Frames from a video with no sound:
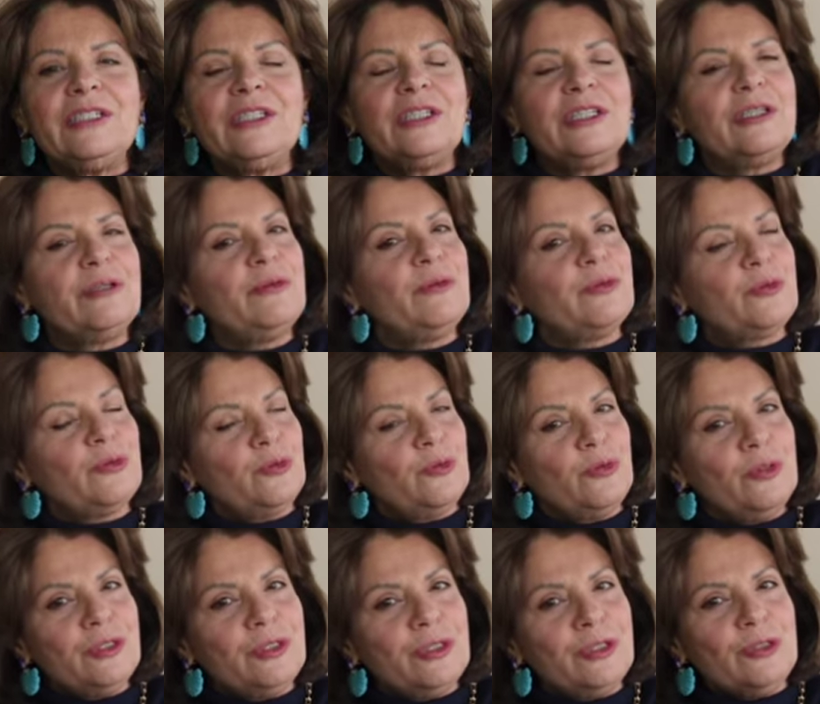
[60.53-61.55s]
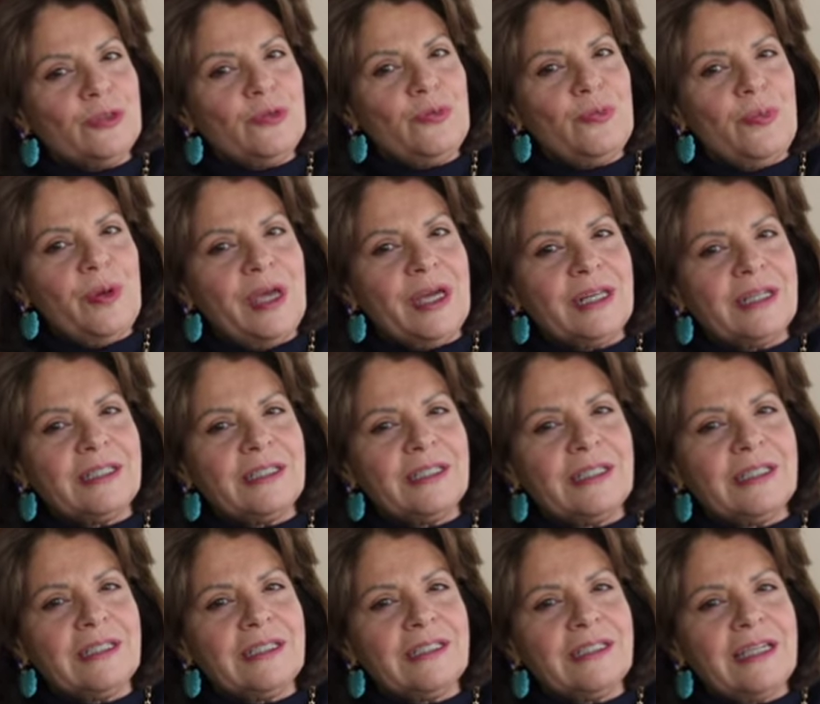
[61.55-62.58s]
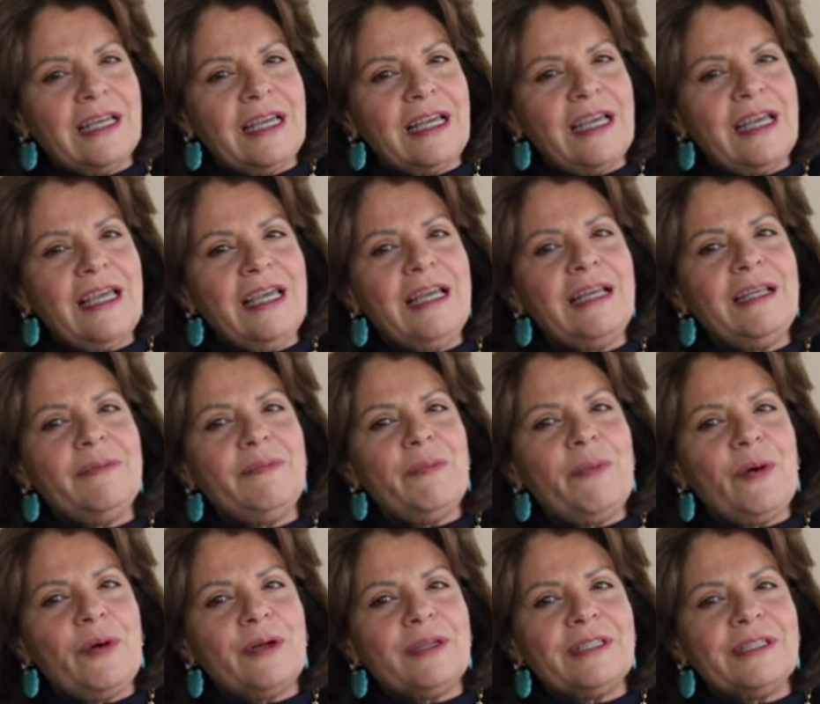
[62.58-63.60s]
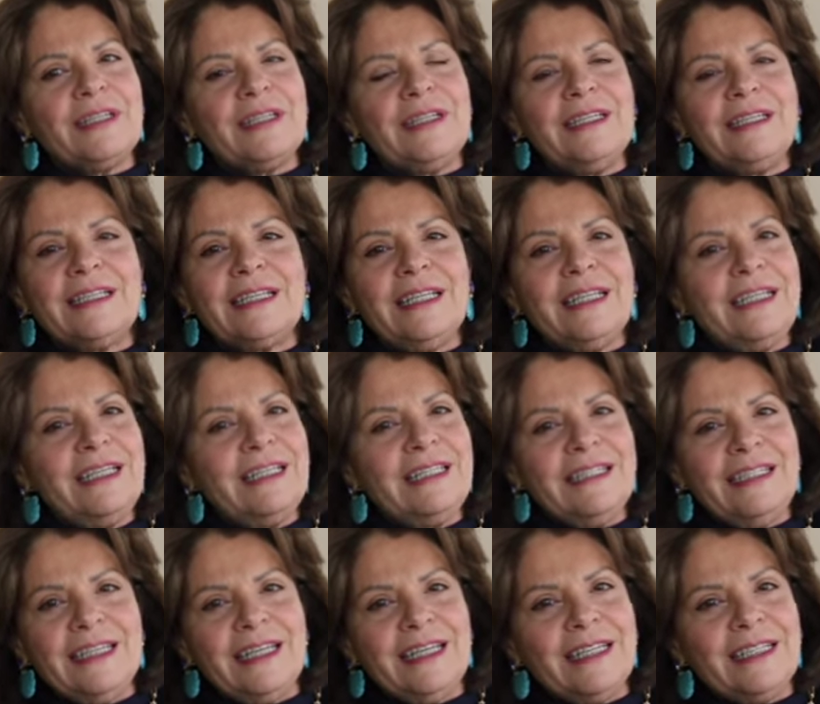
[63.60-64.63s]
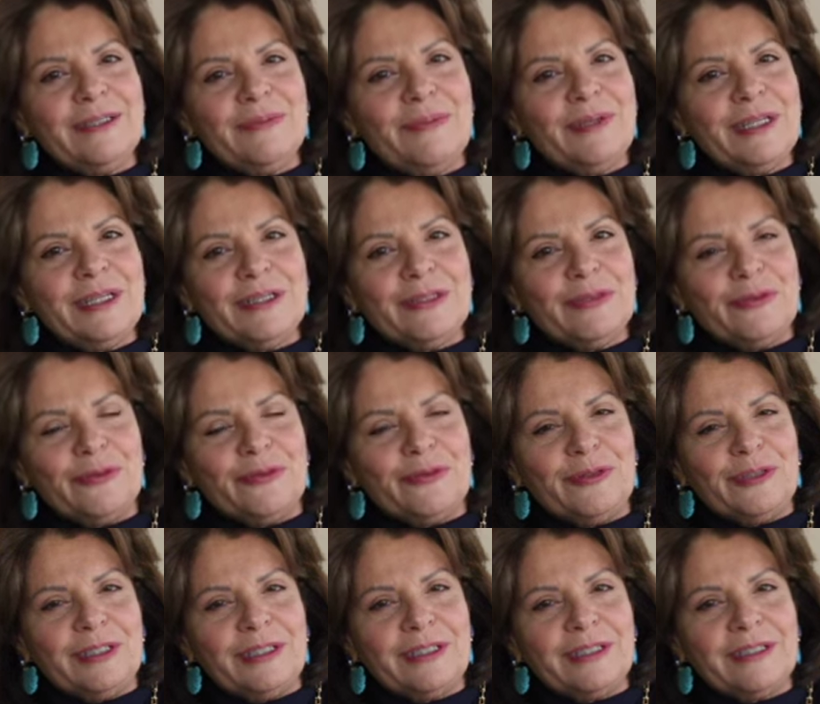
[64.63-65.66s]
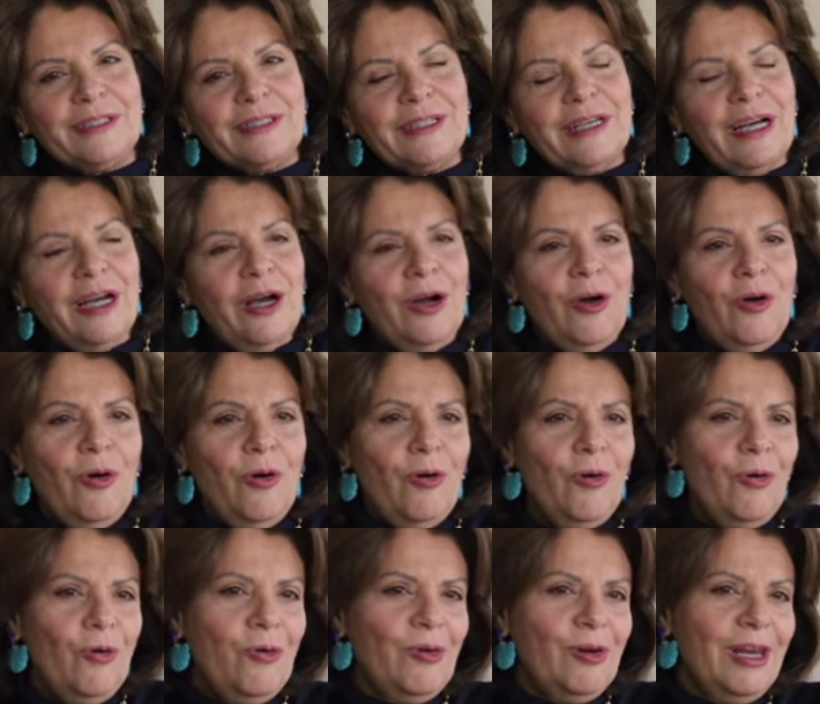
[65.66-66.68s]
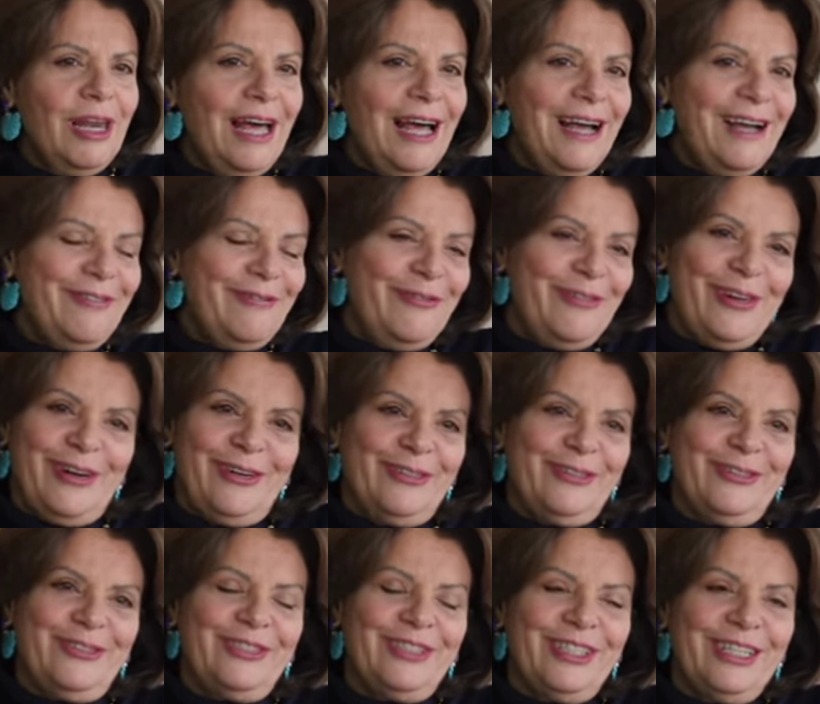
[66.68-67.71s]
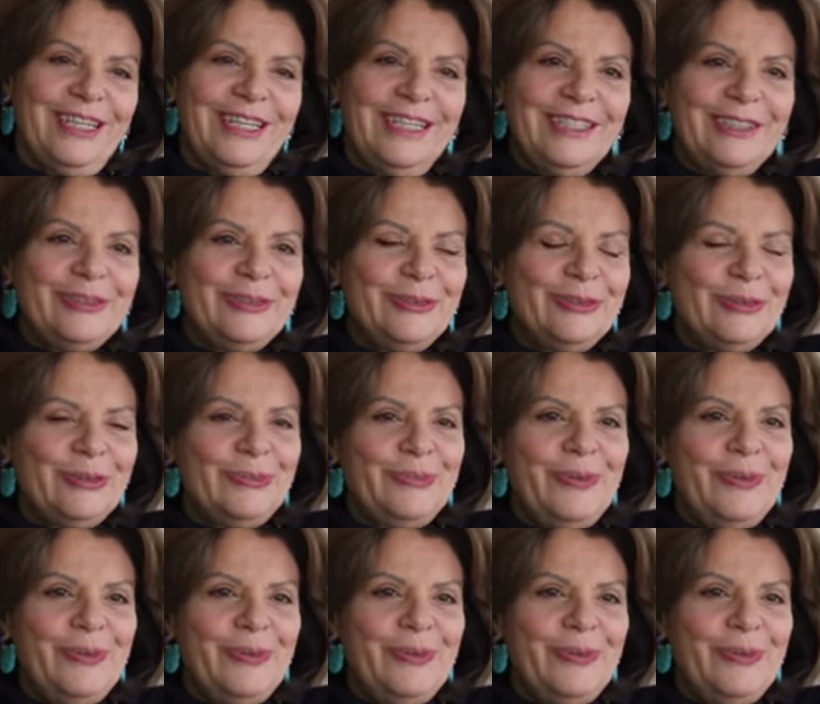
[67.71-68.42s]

de que, com suas descobertas, ele possa esclarecer as minhas dúvidas. Olá, Valde. Tudo